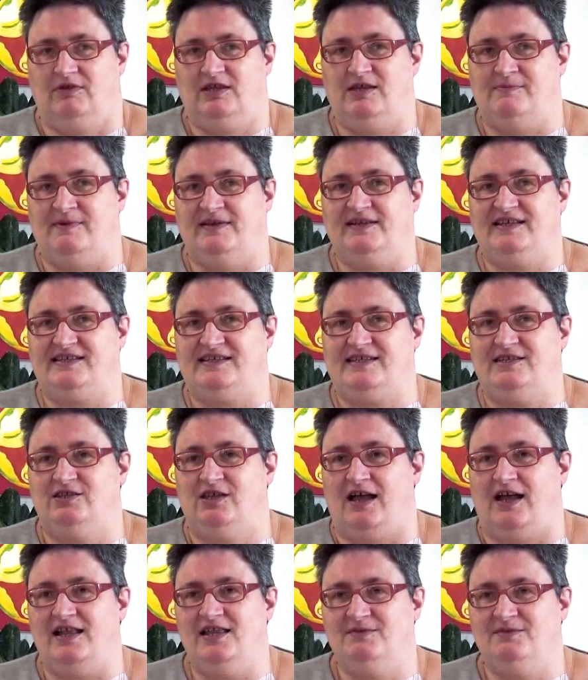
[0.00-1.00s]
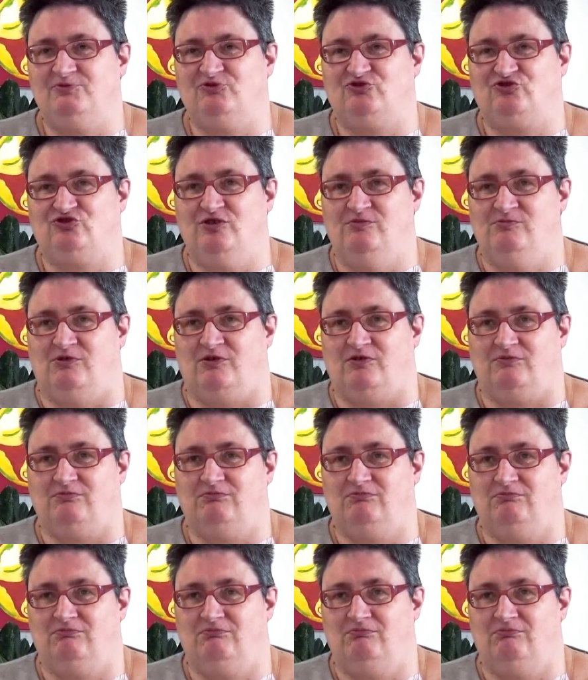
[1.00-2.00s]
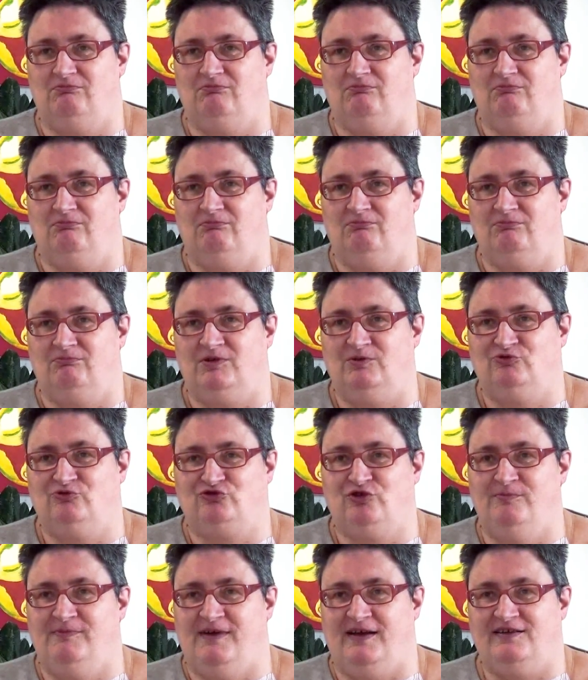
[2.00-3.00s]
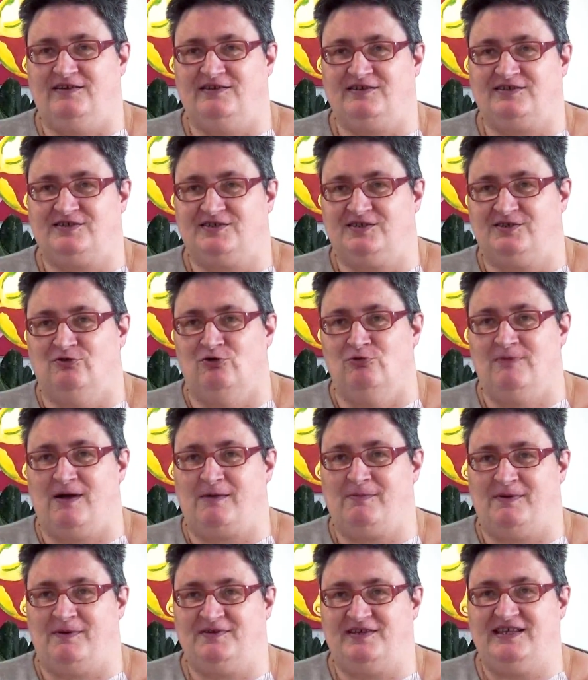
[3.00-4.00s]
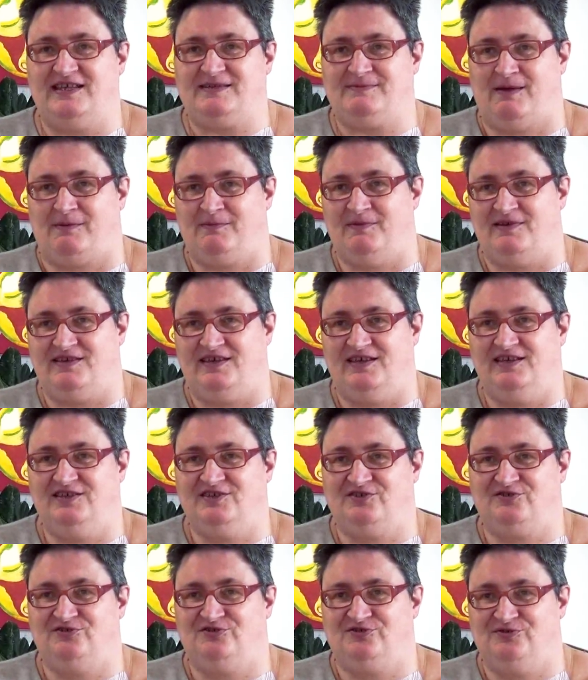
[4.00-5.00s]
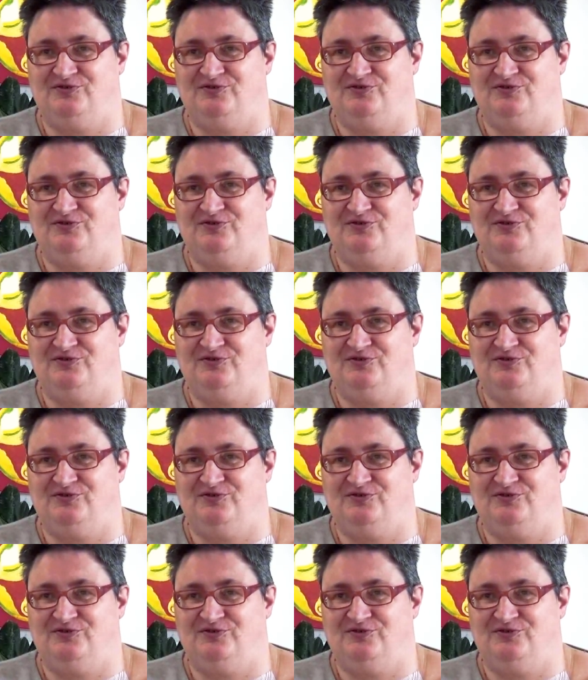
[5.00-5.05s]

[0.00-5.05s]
Die Männer sind doch alle Bestimmer. Die bestimmen alles. Und machen wir dies, machen wir jenes und